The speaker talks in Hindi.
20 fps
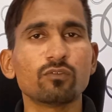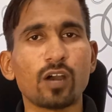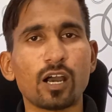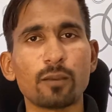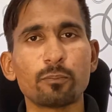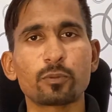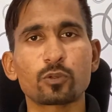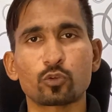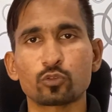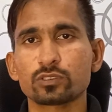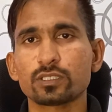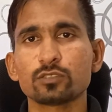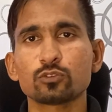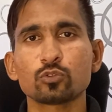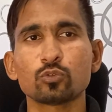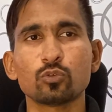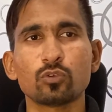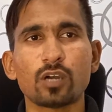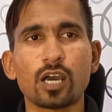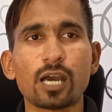वहाँ पर होते हैं
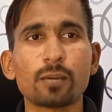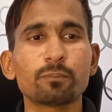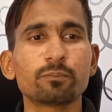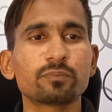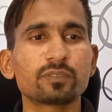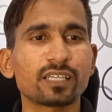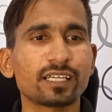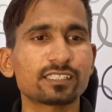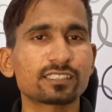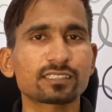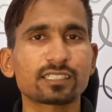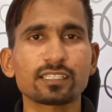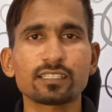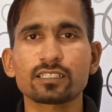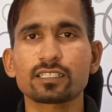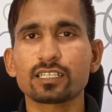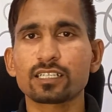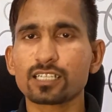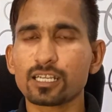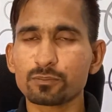तो आप कह सकते हैं ना
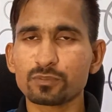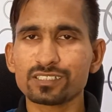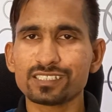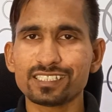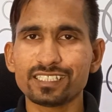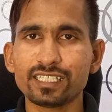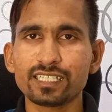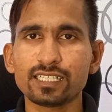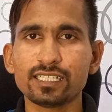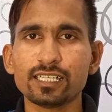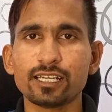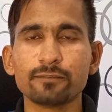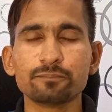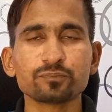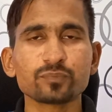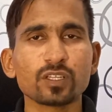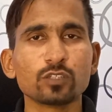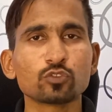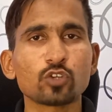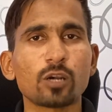कि अगर आपने सीख लिया
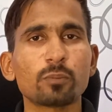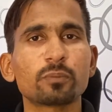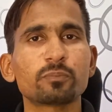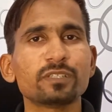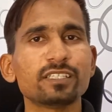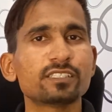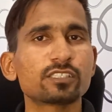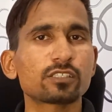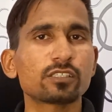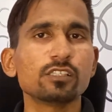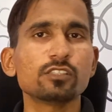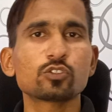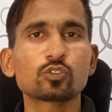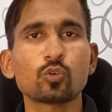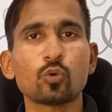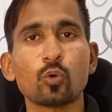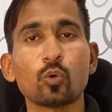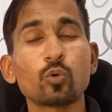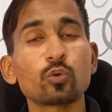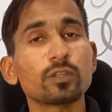है तो आप अपने स्किल्स
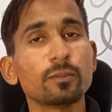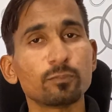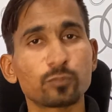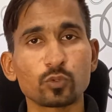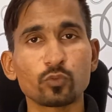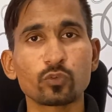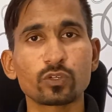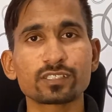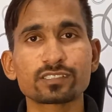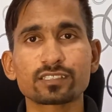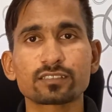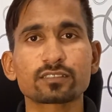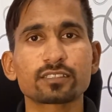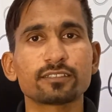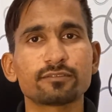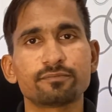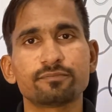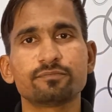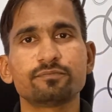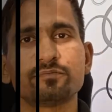को और इम्प्रूव कर सकते
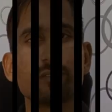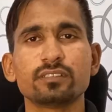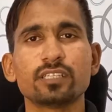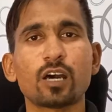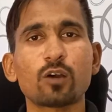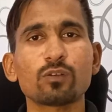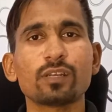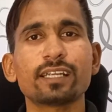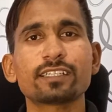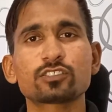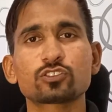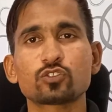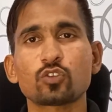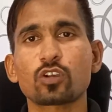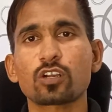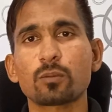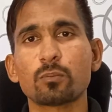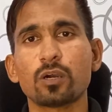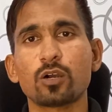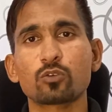हैं नाउ लेट्स
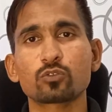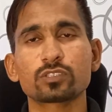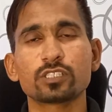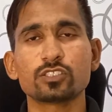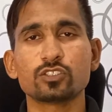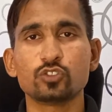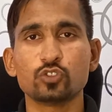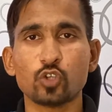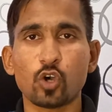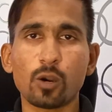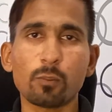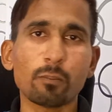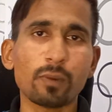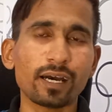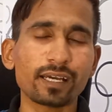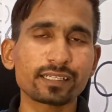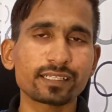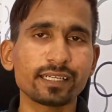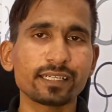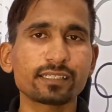टॉक अबाउट द जॉब
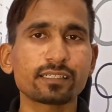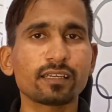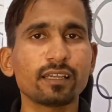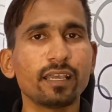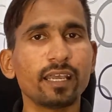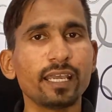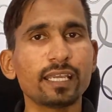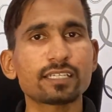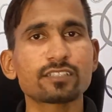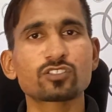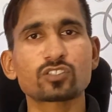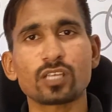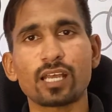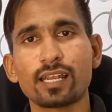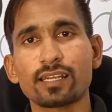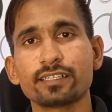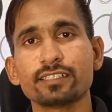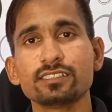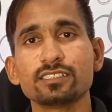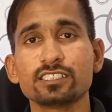मार्केट एंड
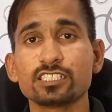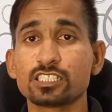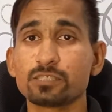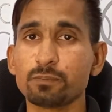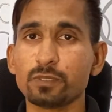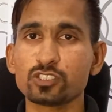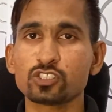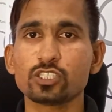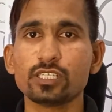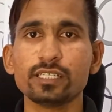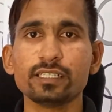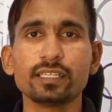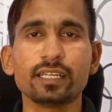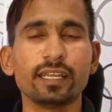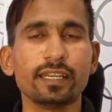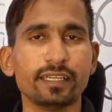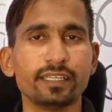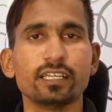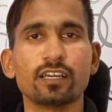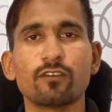सैलरीज स्पेशली इन
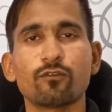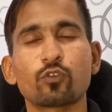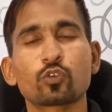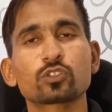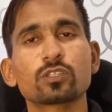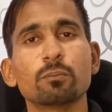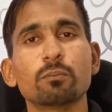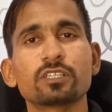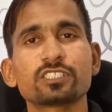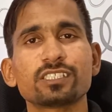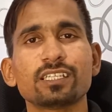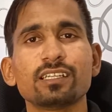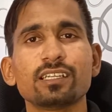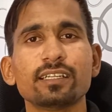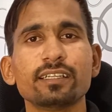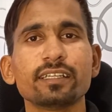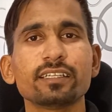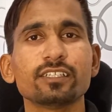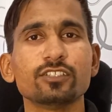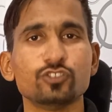इंडिया फॉर द मशीन
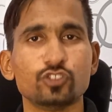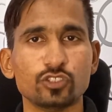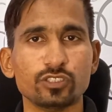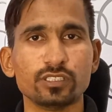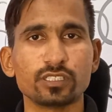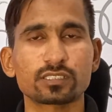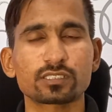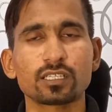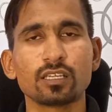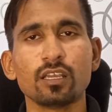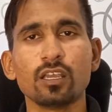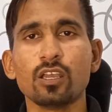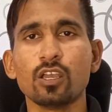लर्निंग इंजीनियर्स